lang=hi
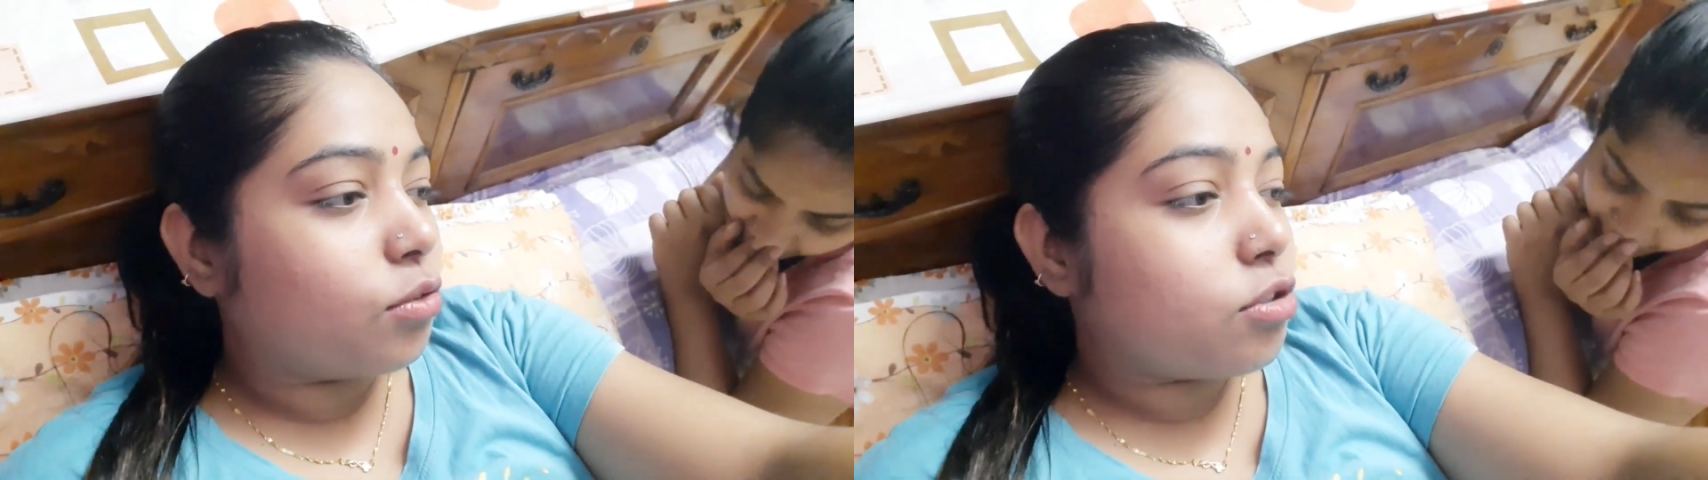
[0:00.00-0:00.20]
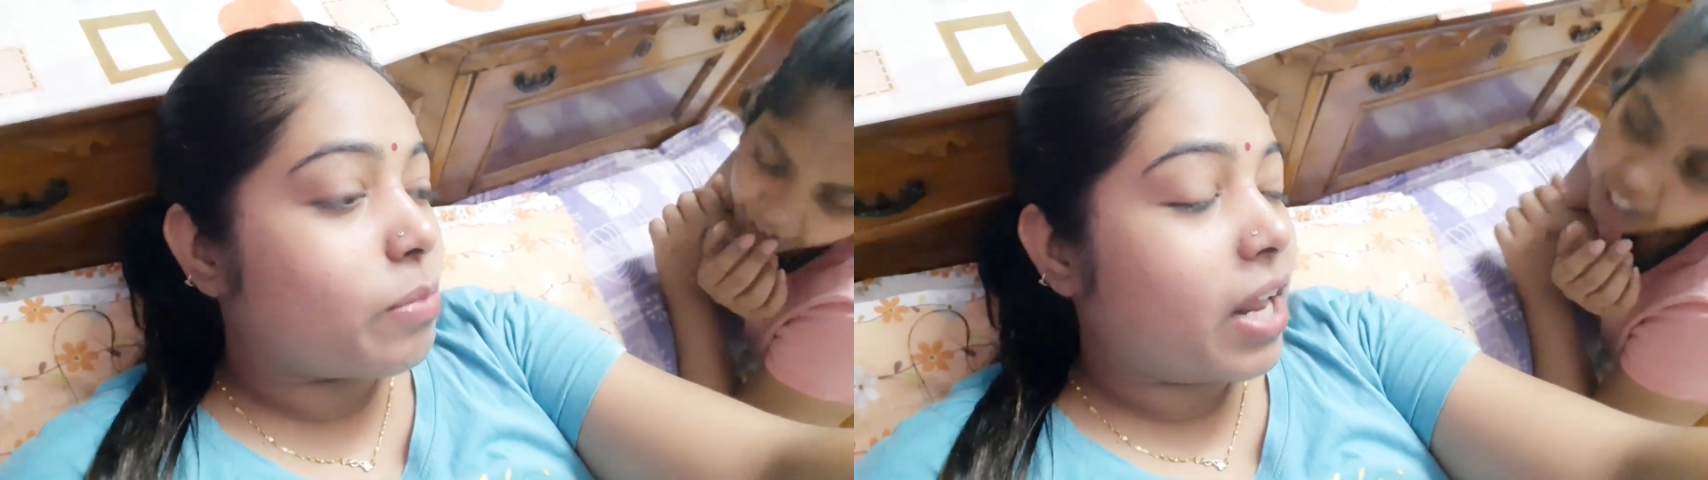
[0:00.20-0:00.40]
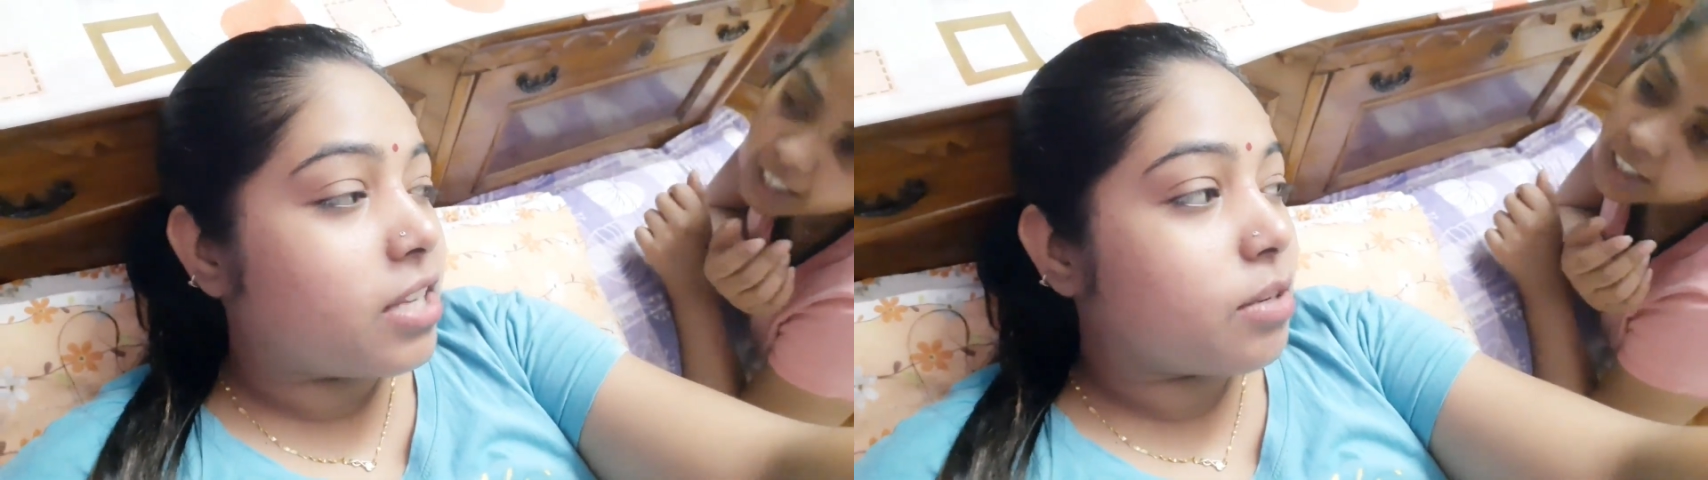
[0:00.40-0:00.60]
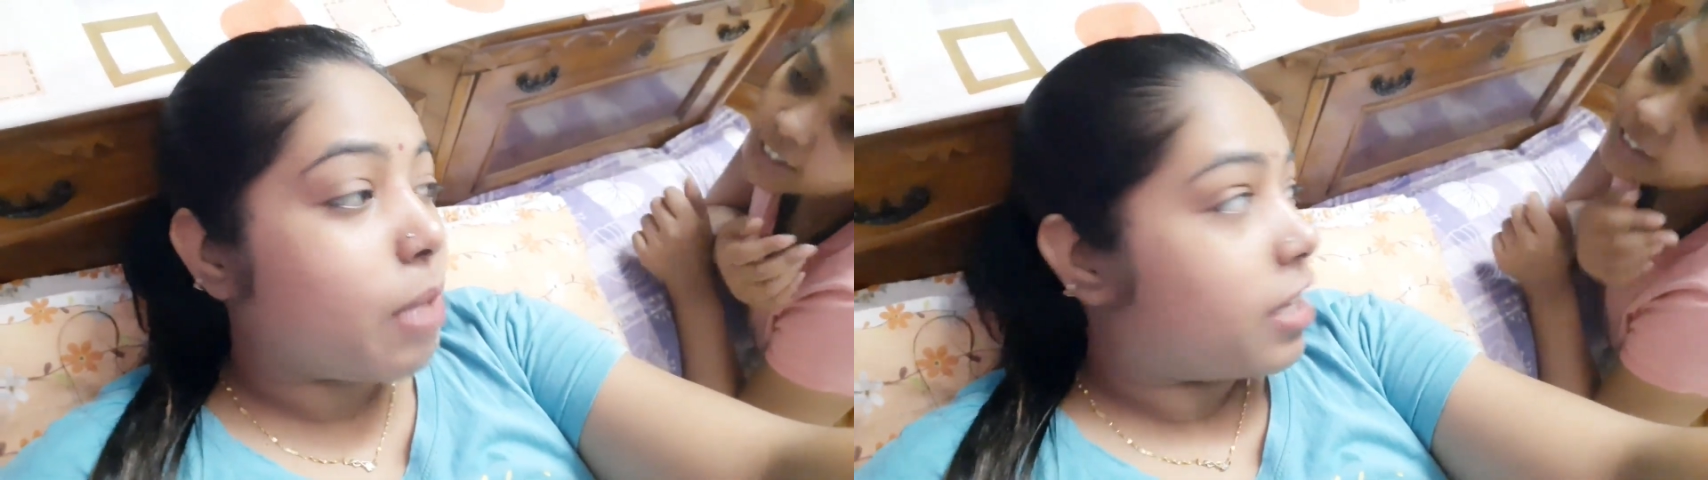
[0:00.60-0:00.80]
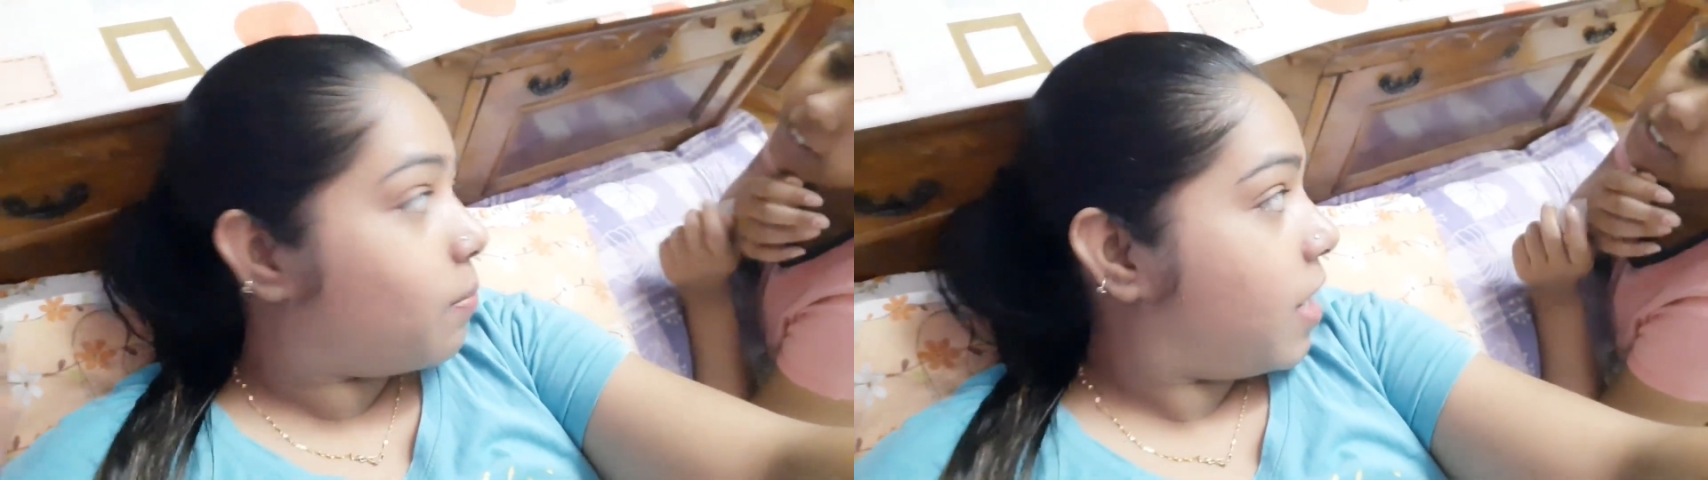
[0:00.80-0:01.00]
कुछ बनाया जाए
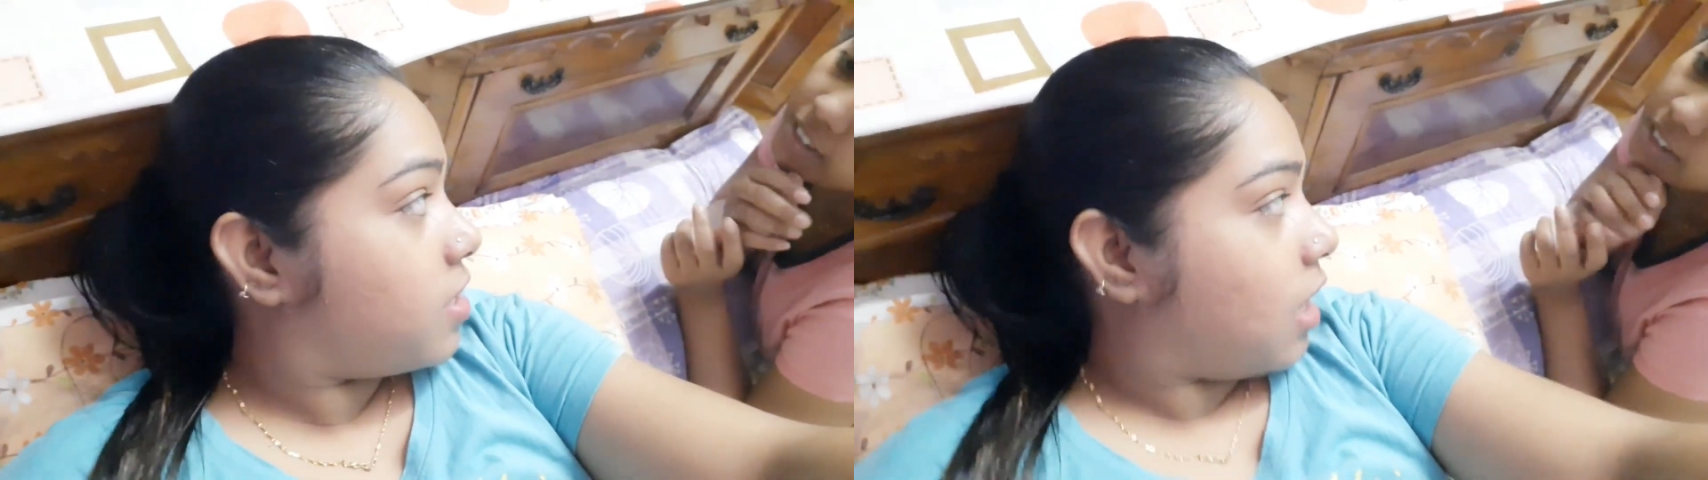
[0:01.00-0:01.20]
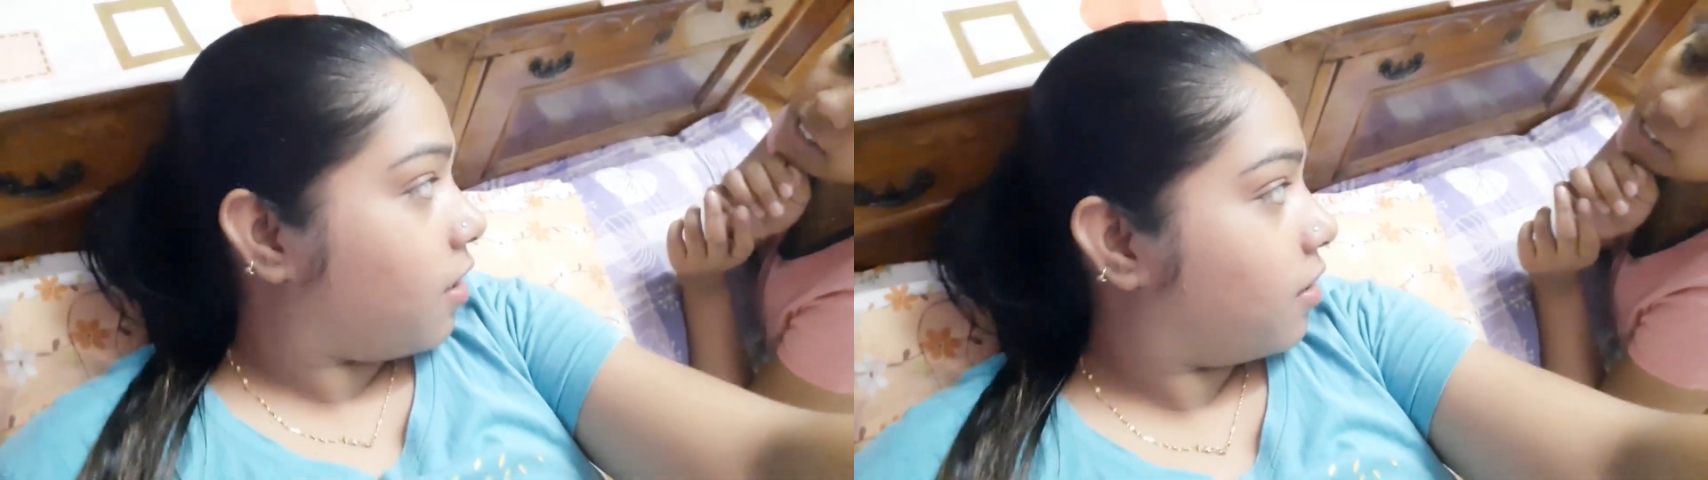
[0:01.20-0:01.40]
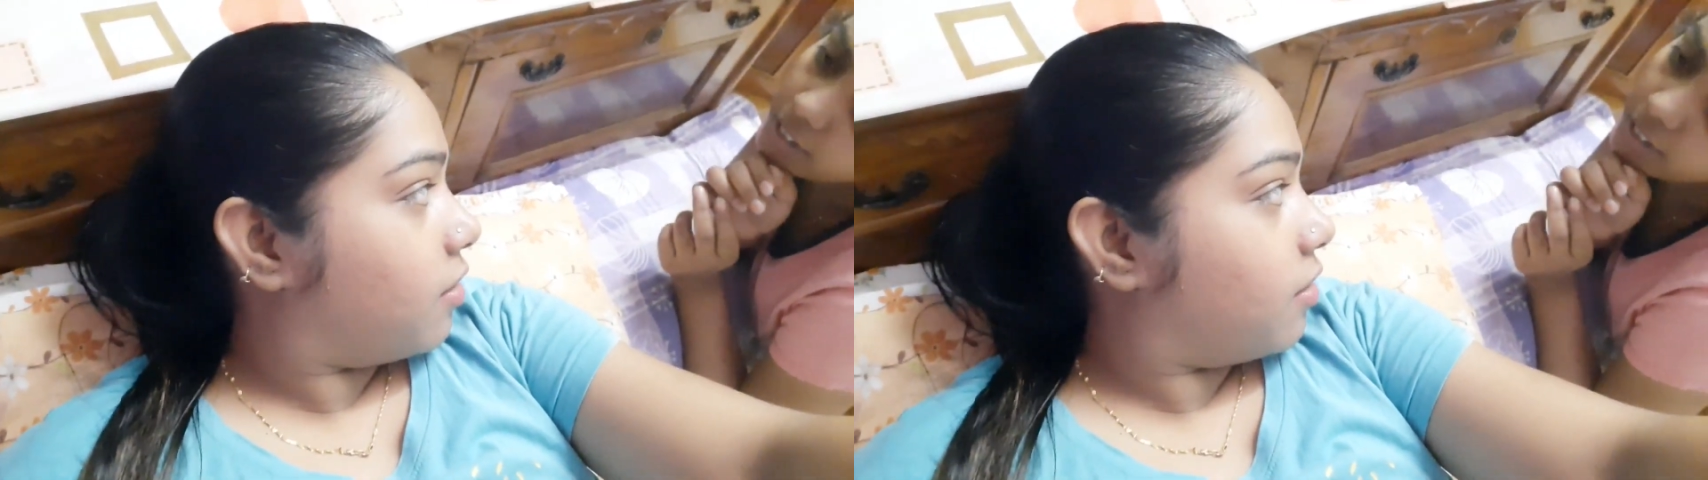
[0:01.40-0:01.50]
मैगी बनाई जाए